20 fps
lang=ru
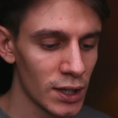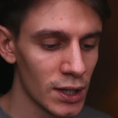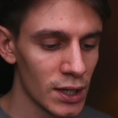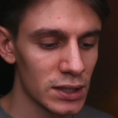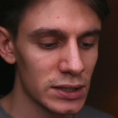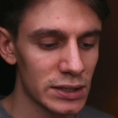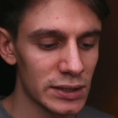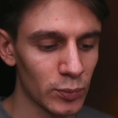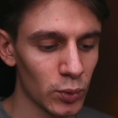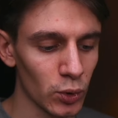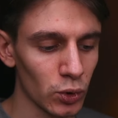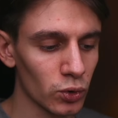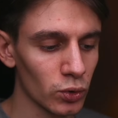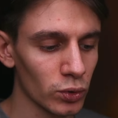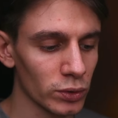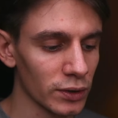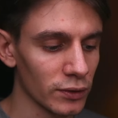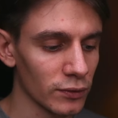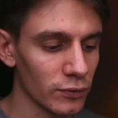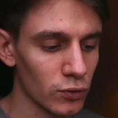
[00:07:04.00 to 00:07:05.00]
за
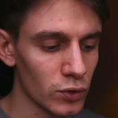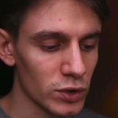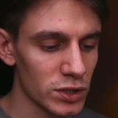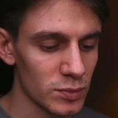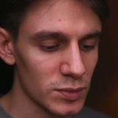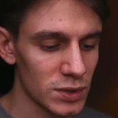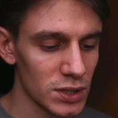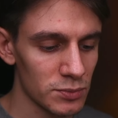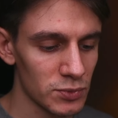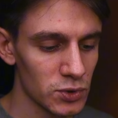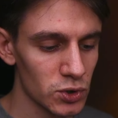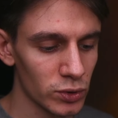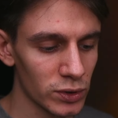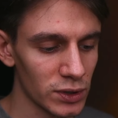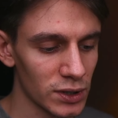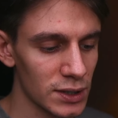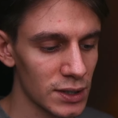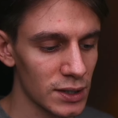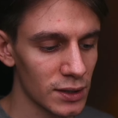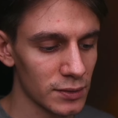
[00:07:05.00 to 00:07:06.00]
полгода 8700
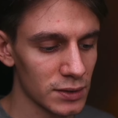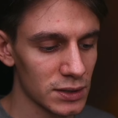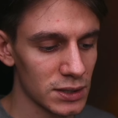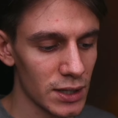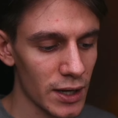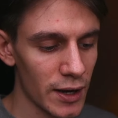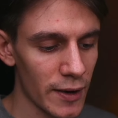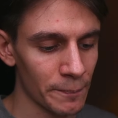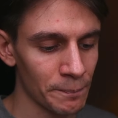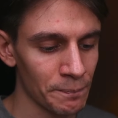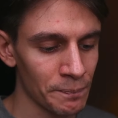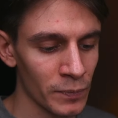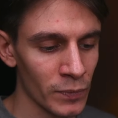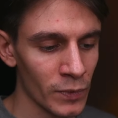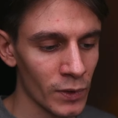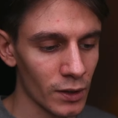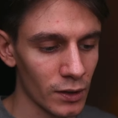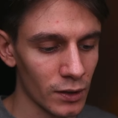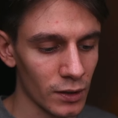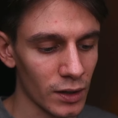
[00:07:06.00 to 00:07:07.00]
и за
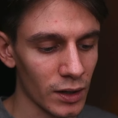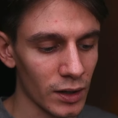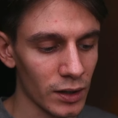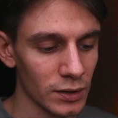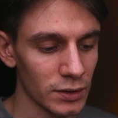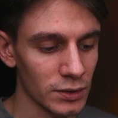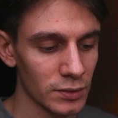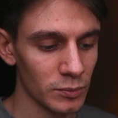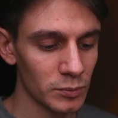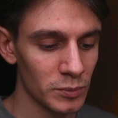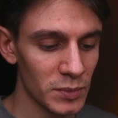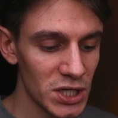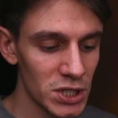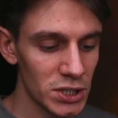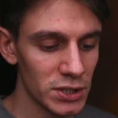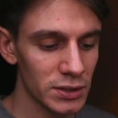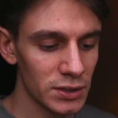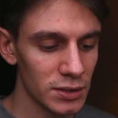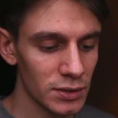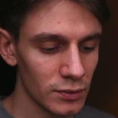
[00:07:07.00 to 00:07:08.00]
э,
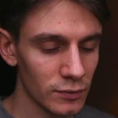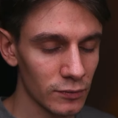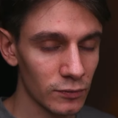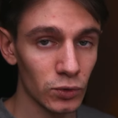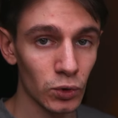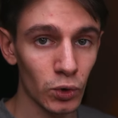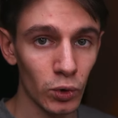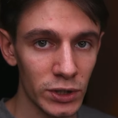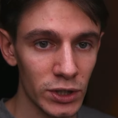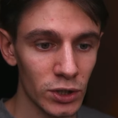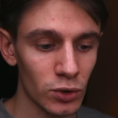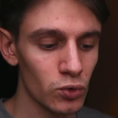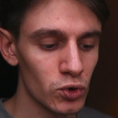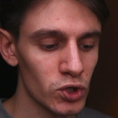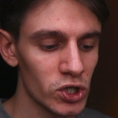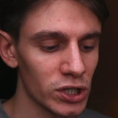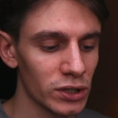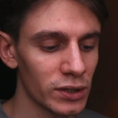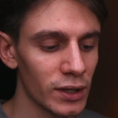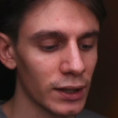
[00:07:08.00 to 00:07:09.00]
месяц до
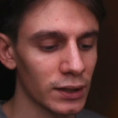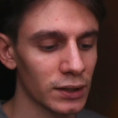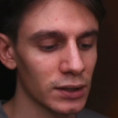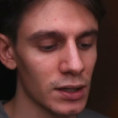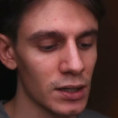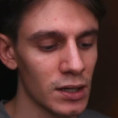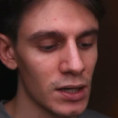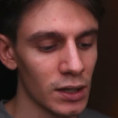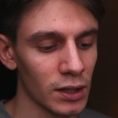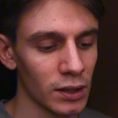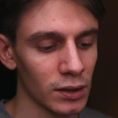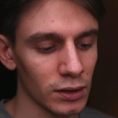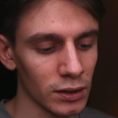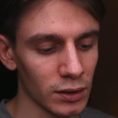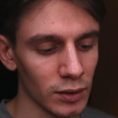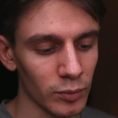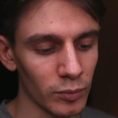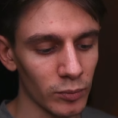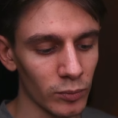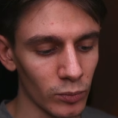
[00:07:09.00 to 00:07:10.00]
текущей даты
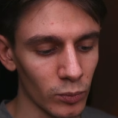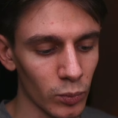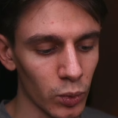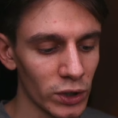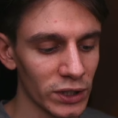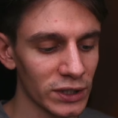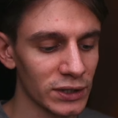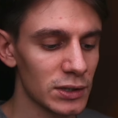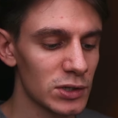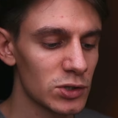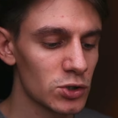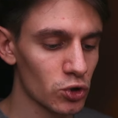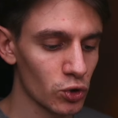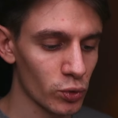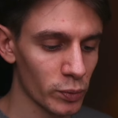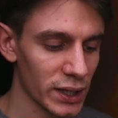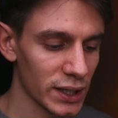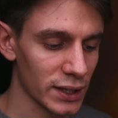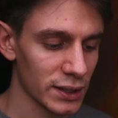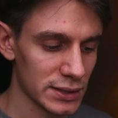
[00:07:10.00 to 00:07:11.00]
э, более 1000
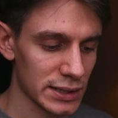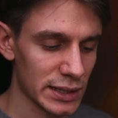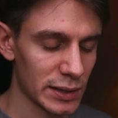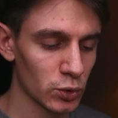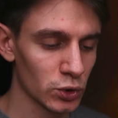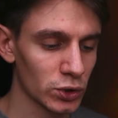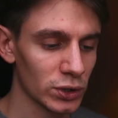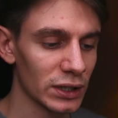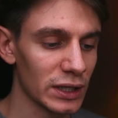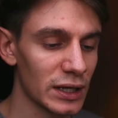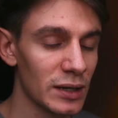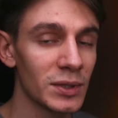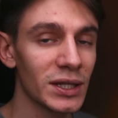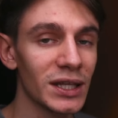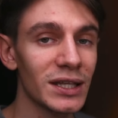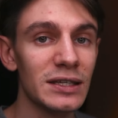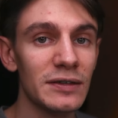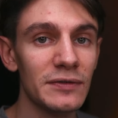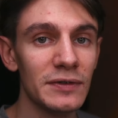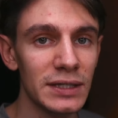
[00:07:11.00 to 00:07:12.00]
рублей я заработал именно
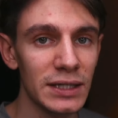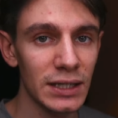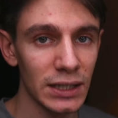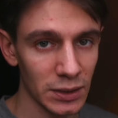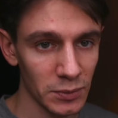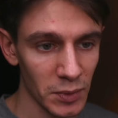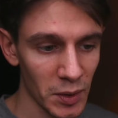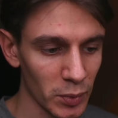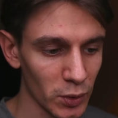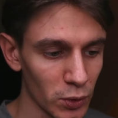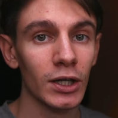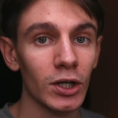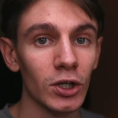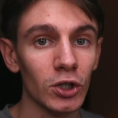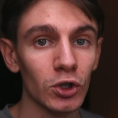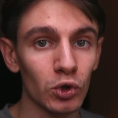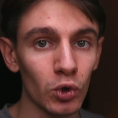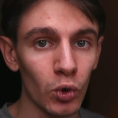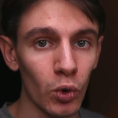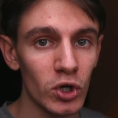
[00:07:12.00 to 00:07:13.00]
дивиденды дивидендами получил.
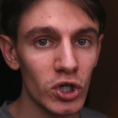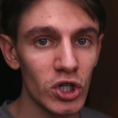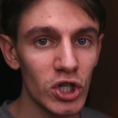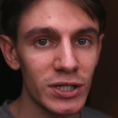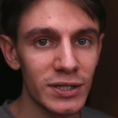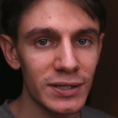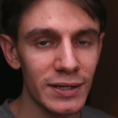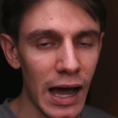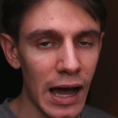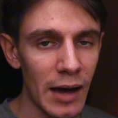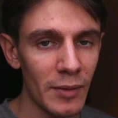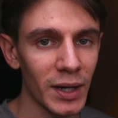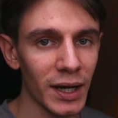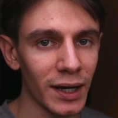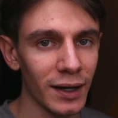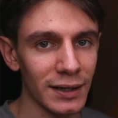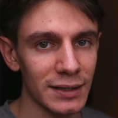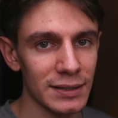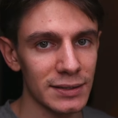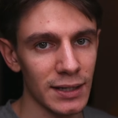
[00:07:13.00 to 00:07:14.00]
То же самое
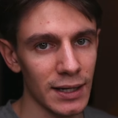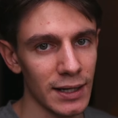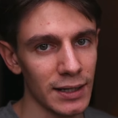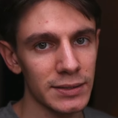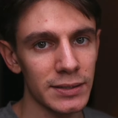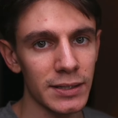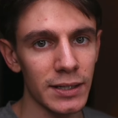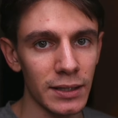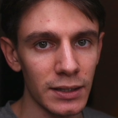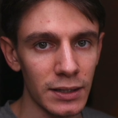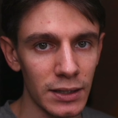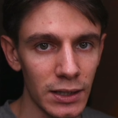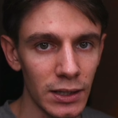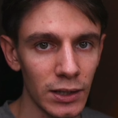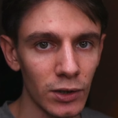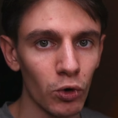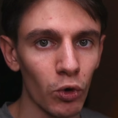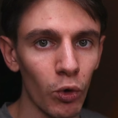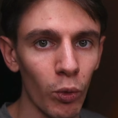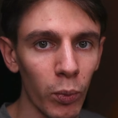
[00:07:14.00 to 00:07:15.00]
касается и
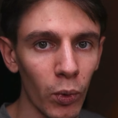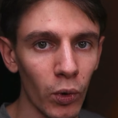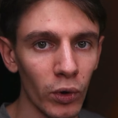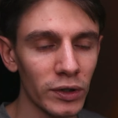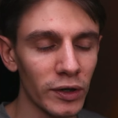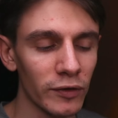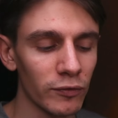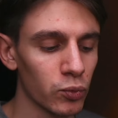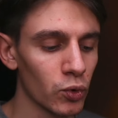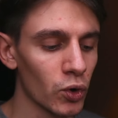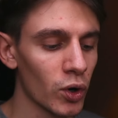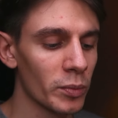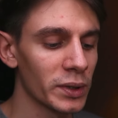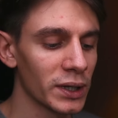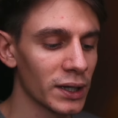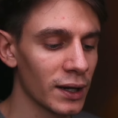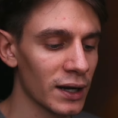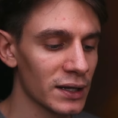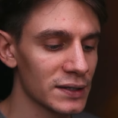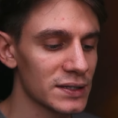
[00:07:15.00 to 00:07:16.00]
купонов по
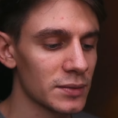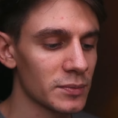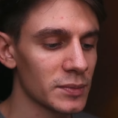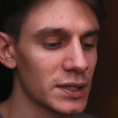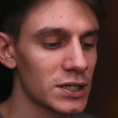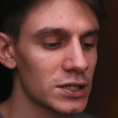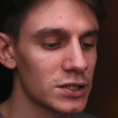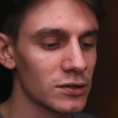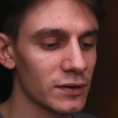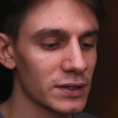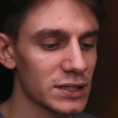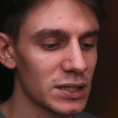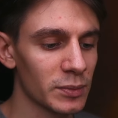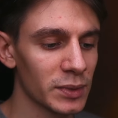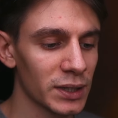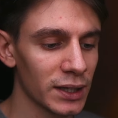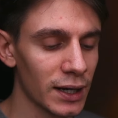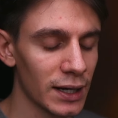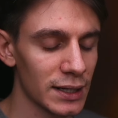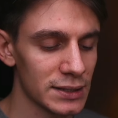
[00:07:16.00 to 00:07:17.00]
облигациям. Если у вас
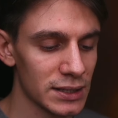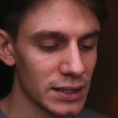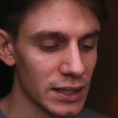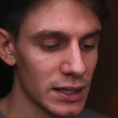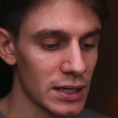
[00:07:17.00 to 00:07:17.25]
облигации